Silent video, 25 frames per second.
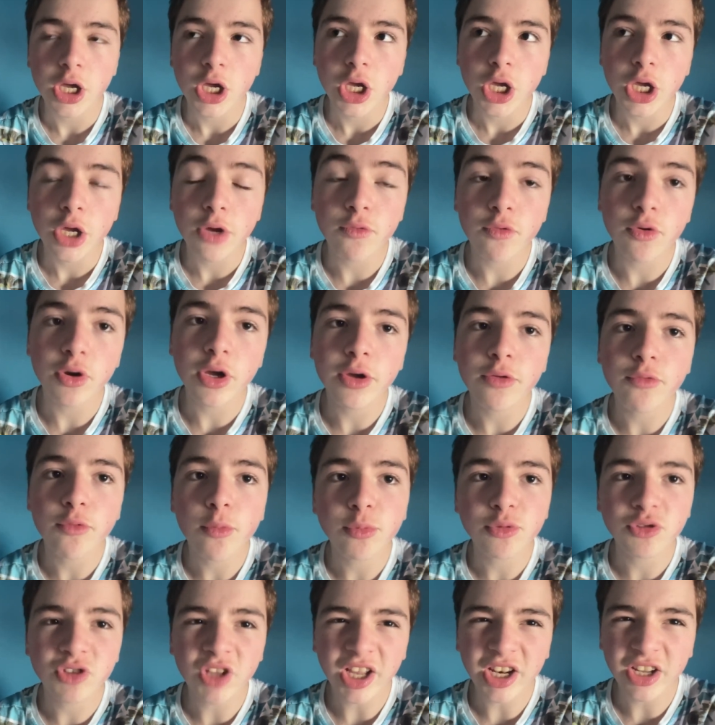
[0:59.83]
Eu vou, eu vou
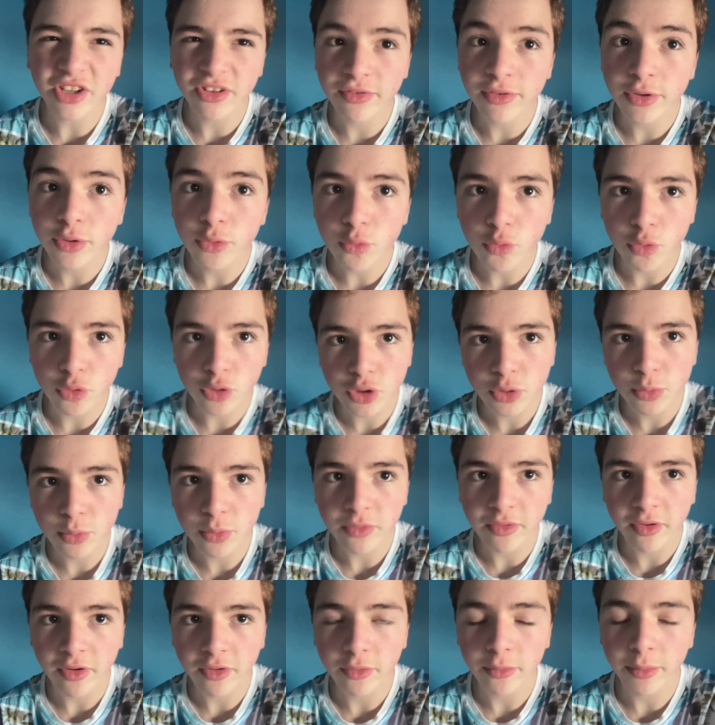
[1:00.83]
postar este vídeo hoje,
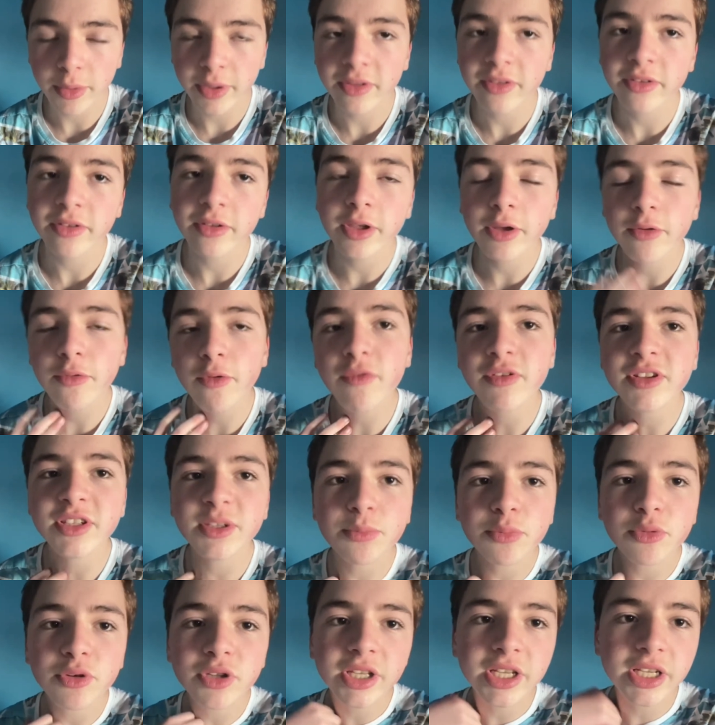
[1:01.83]
provavelmente. Eu vou fazer
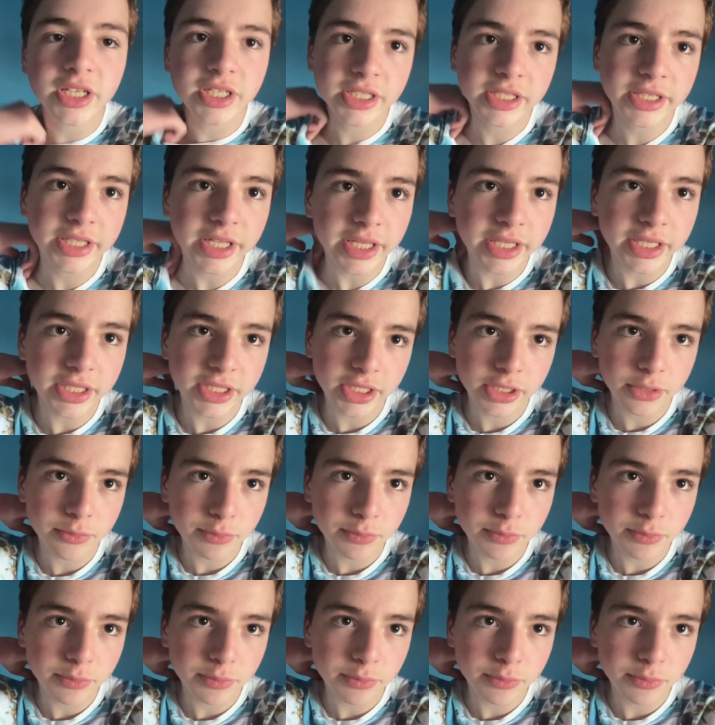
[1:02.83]
por dias, entende gente?